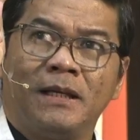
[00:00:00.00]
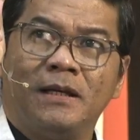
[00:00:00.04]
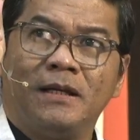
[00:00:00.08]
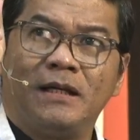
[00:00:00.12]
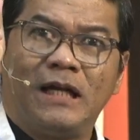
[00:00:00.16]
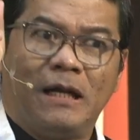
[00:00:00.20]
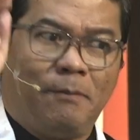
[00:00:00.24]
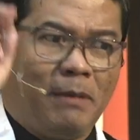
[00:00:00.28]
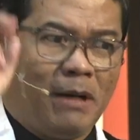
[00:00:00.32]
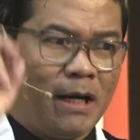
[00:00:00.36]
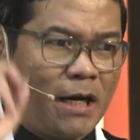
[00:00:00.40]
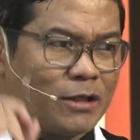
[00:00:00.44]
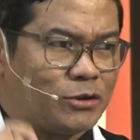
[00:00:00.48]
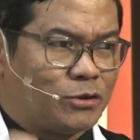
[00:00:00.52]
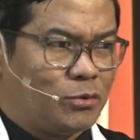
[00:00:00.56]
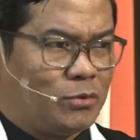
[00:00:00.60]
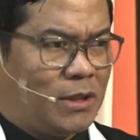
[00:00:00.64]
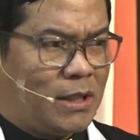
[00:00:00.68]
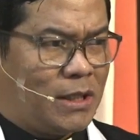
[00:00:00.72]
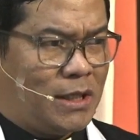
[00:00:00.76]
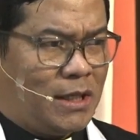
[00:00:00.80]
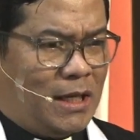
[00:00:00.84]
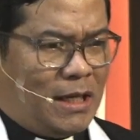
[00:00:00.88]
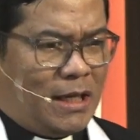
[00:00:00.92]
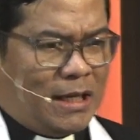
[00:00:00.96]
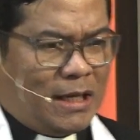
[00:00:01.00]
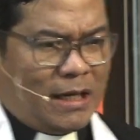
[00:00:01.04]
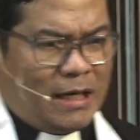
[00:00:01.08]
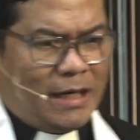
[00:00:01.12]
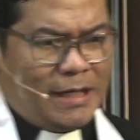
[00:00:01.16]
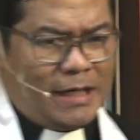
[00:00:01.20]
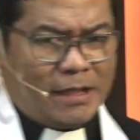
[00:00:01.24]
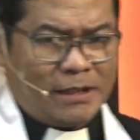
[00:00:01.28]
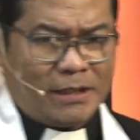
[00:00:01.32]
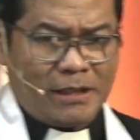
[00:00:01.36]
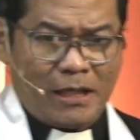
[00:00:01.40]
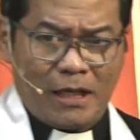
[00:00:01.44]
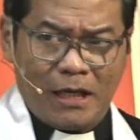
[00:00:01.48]
Nah maka saudara,
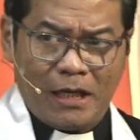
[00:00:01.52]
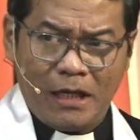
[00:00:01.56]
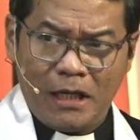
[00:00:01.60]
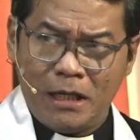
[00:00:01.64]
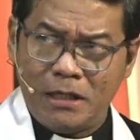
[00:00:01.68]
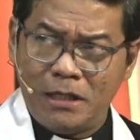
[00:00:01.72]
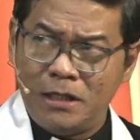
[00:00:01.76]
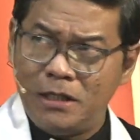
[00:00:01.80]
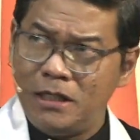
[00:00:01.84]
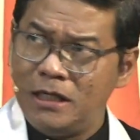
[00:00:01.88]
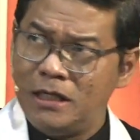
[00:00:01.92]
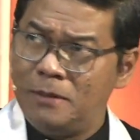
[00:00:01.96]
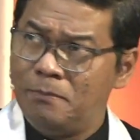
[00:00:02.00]
lihat ya, ini